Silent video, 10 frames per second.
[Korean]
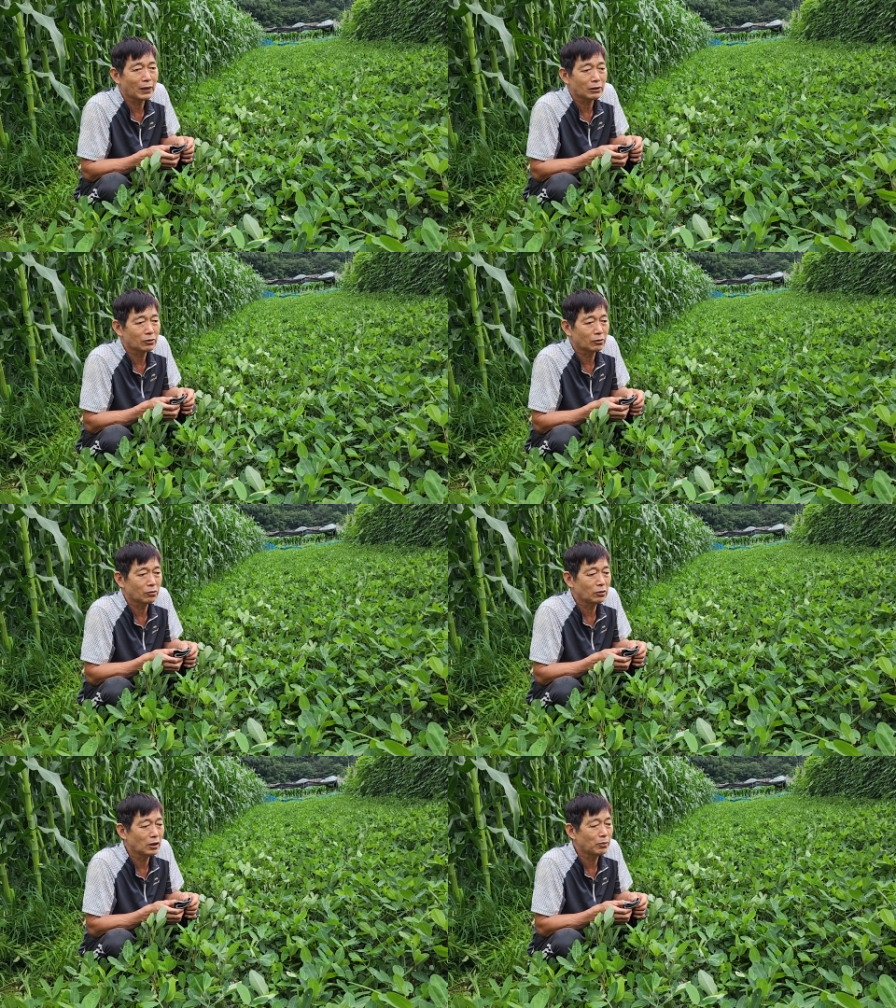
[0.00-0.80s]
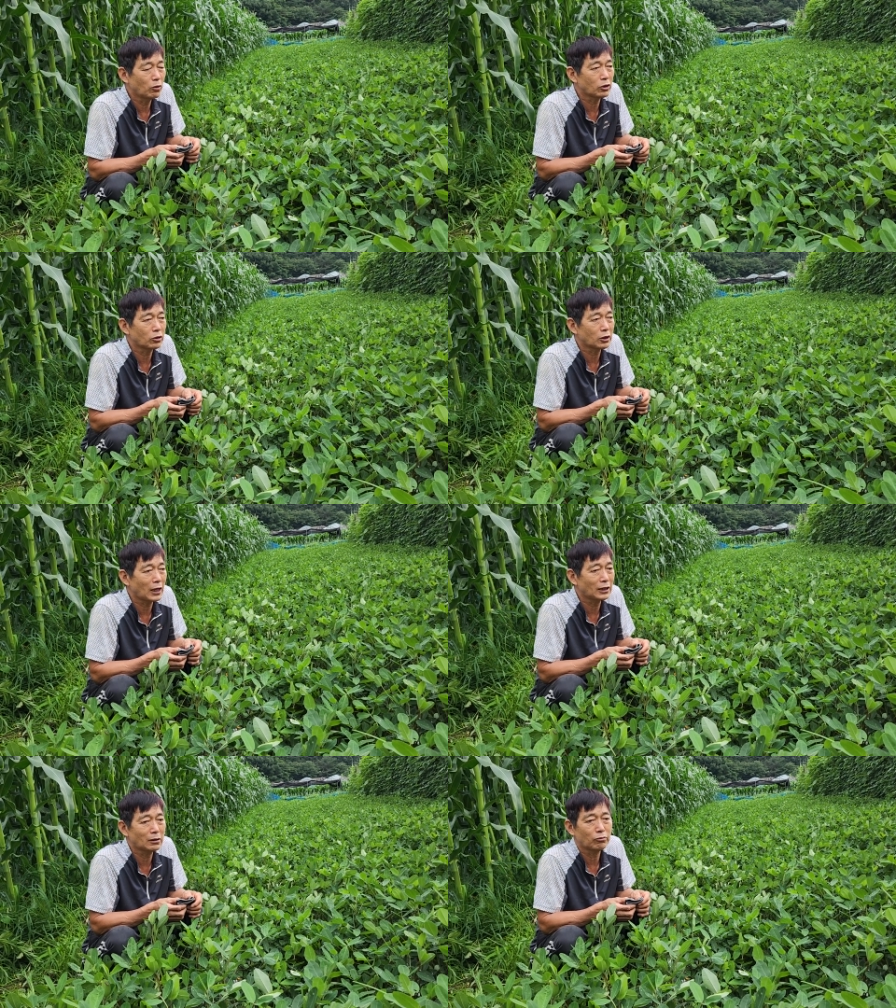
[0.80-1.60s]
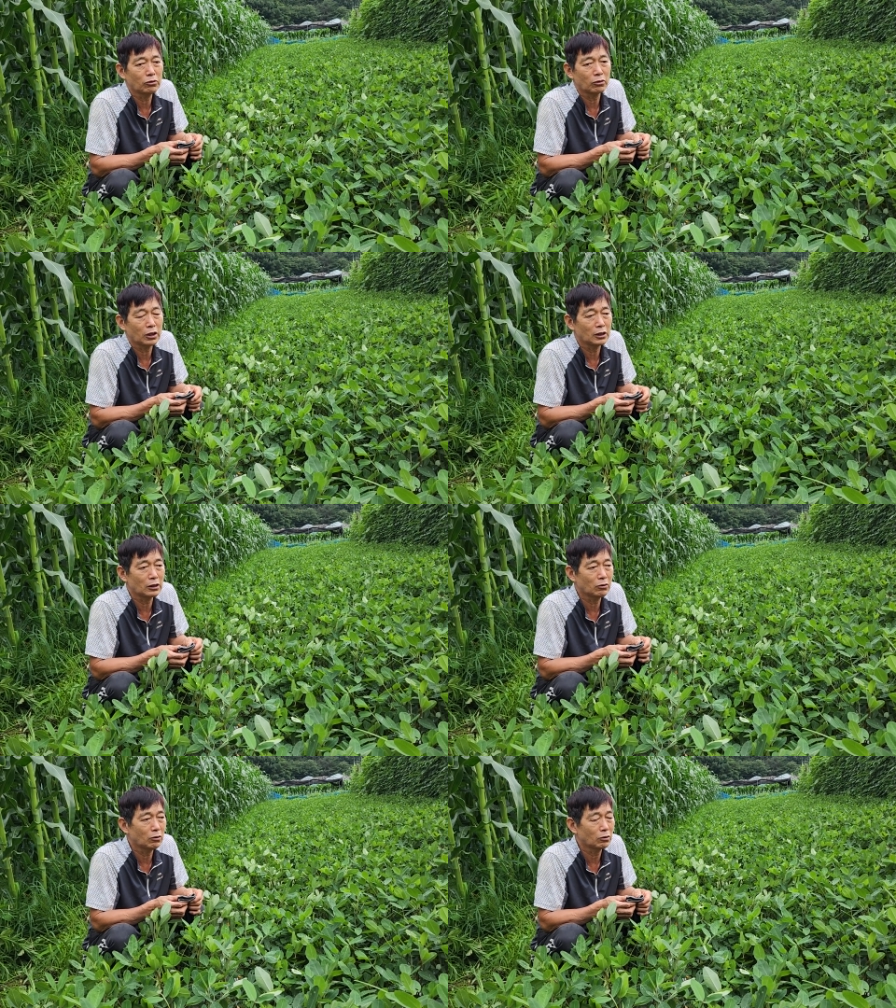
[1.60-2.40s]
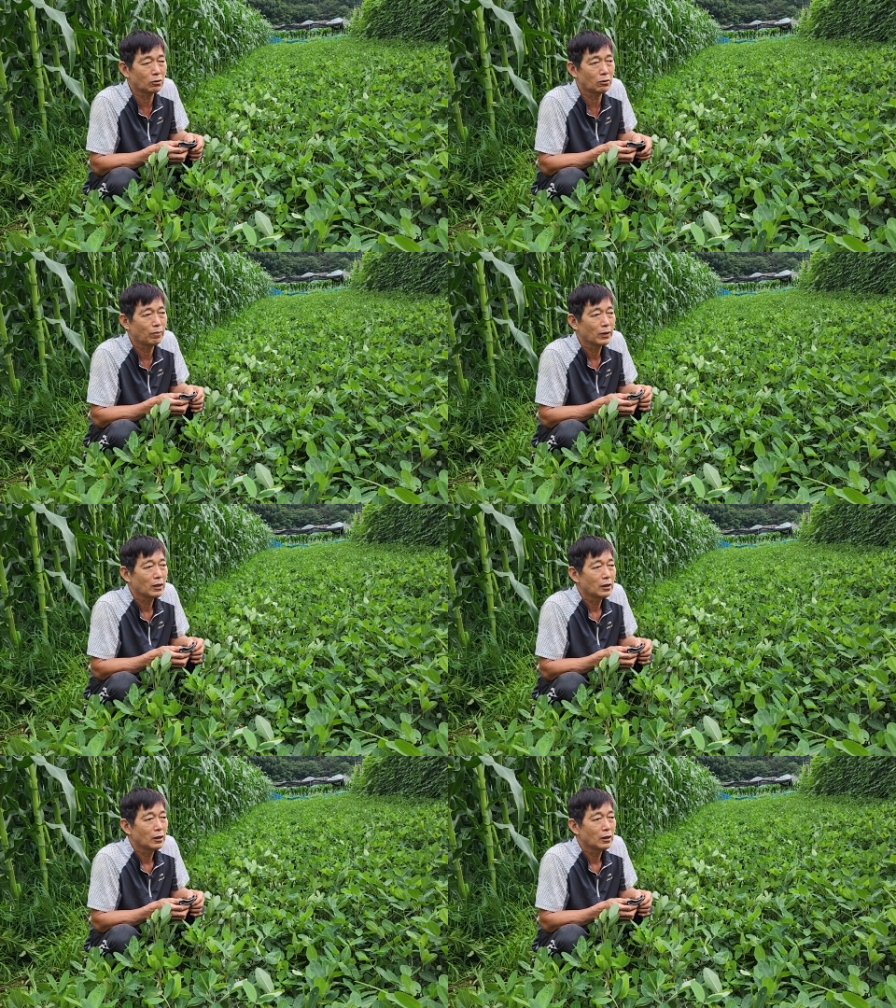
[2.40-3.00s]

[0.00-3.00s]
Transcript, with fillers: 못 팔았어도 일부 오셔서 사가신 분도 계시고 또